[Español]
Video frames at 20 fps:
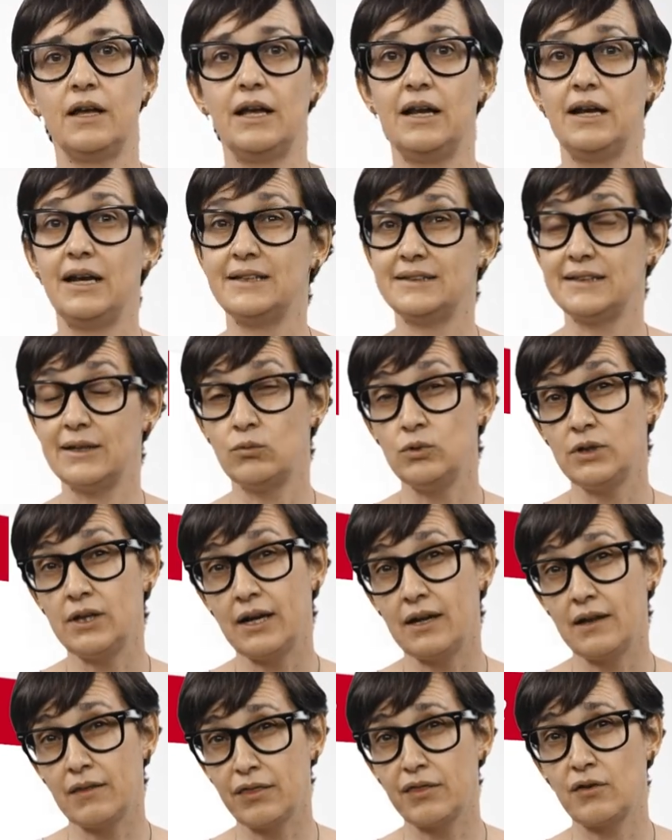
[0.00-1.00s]
La segunda
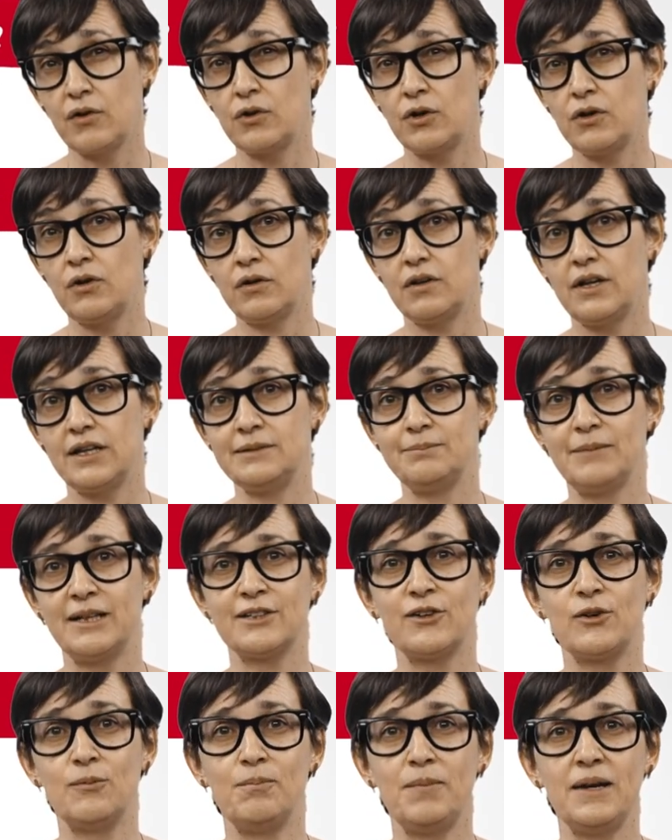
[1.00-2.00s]
razón es más
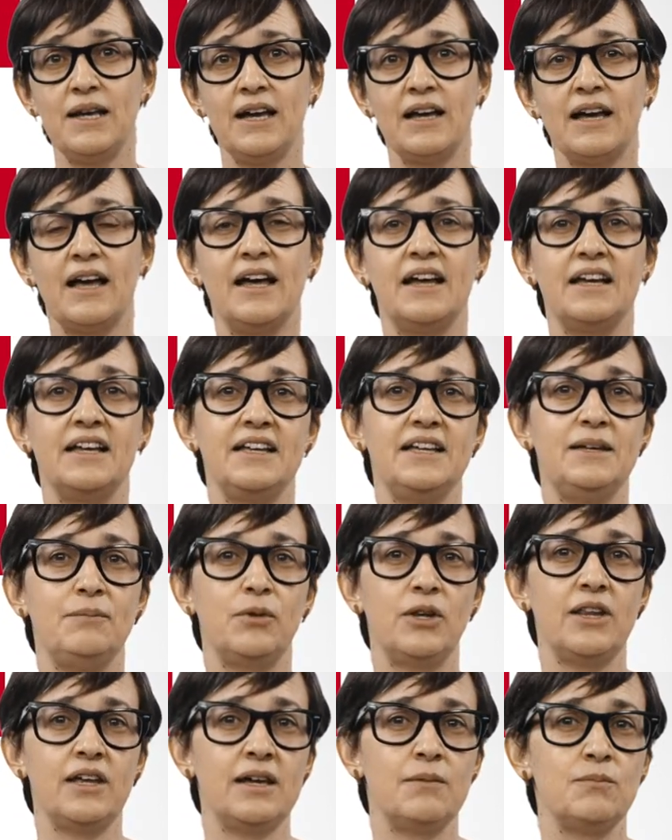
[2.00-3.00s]
compleja y
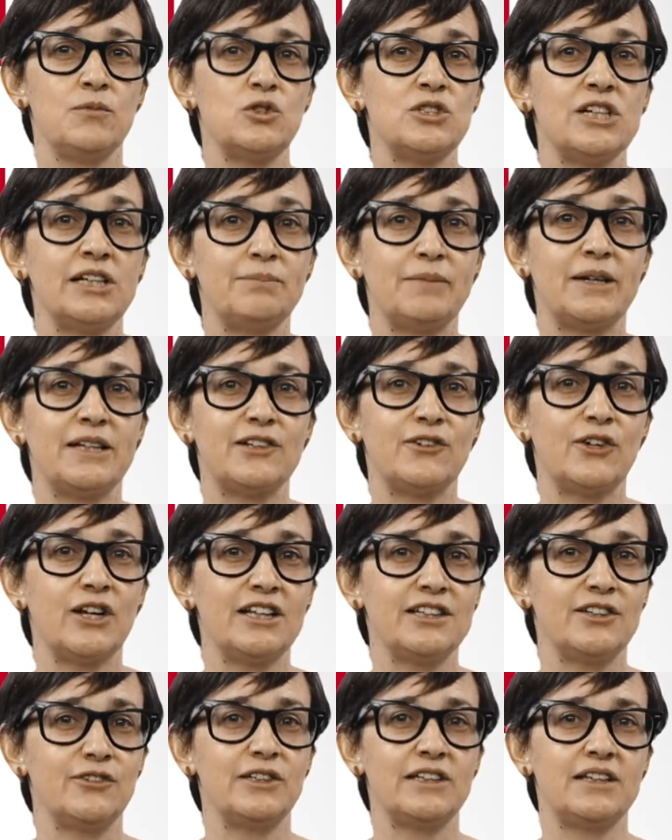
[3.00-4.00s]
puede que muchas
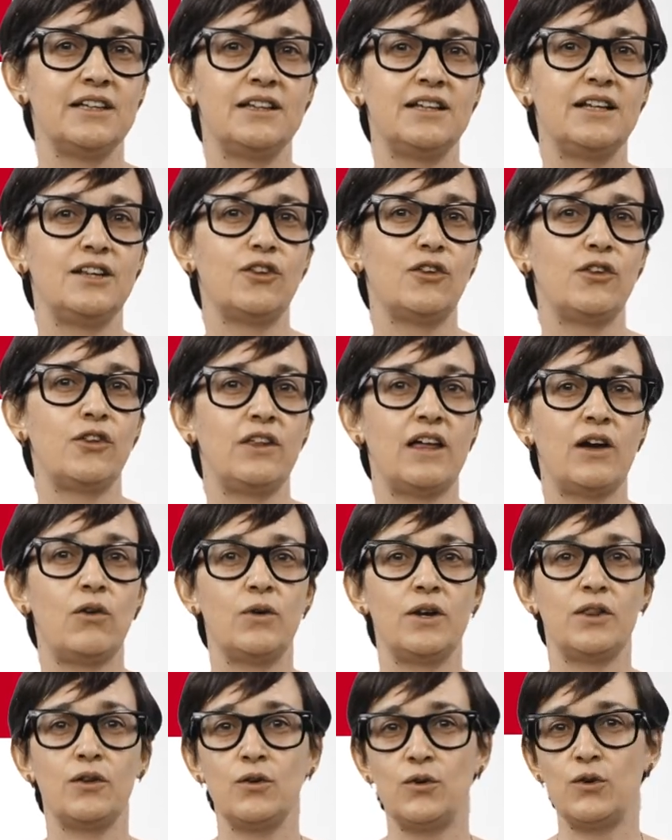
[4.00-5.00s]
personas no estén del todo de
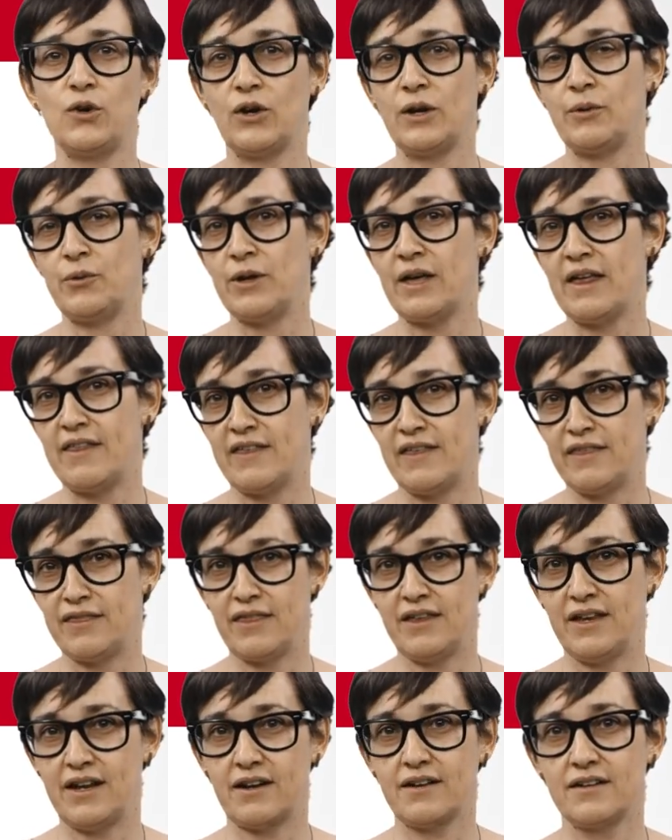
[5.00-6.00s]
acuerdo con lo que voy a
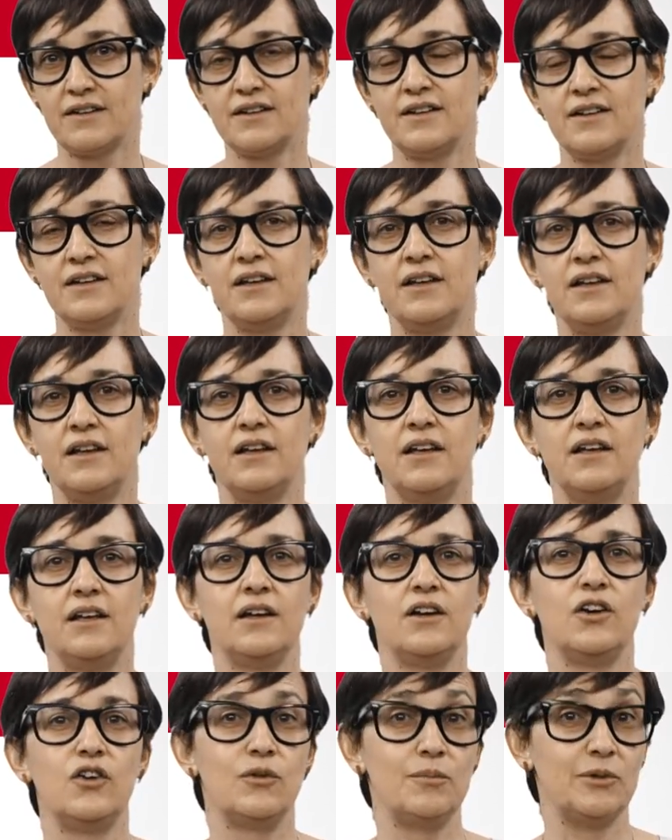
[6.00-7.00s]
decir.
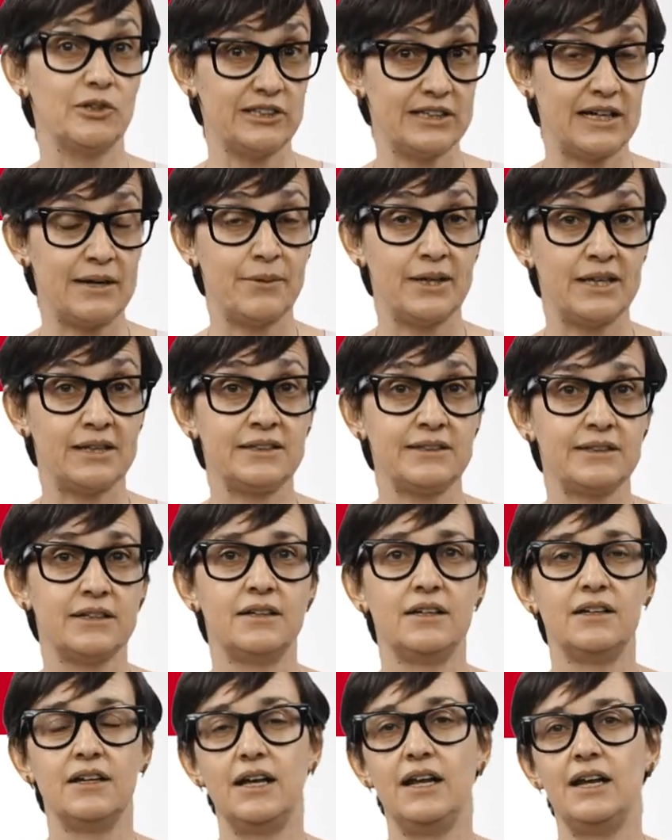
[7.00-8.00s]
Como sabes,
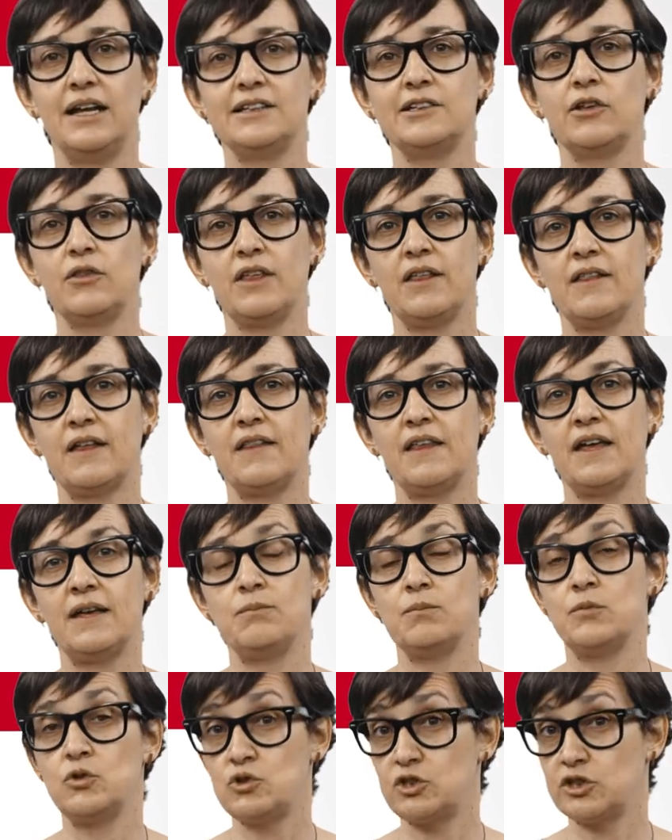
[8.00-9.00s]
en la sociedad hay
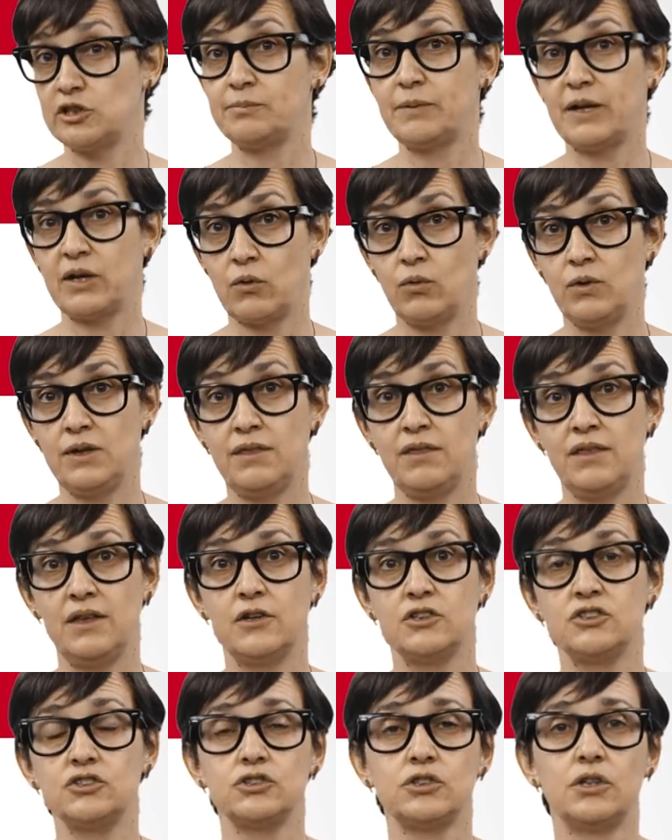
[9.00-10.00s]
muchos
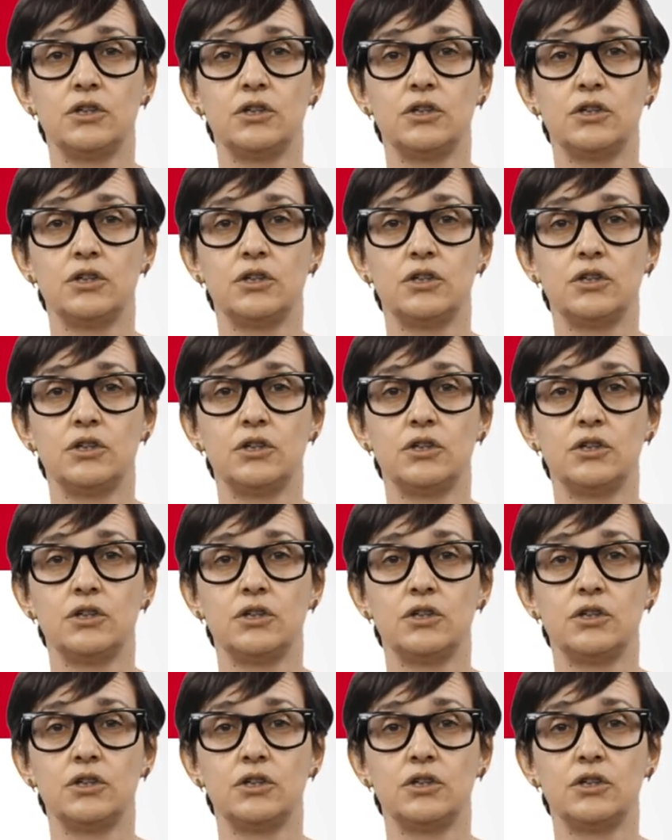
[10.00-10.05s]
prejuicios.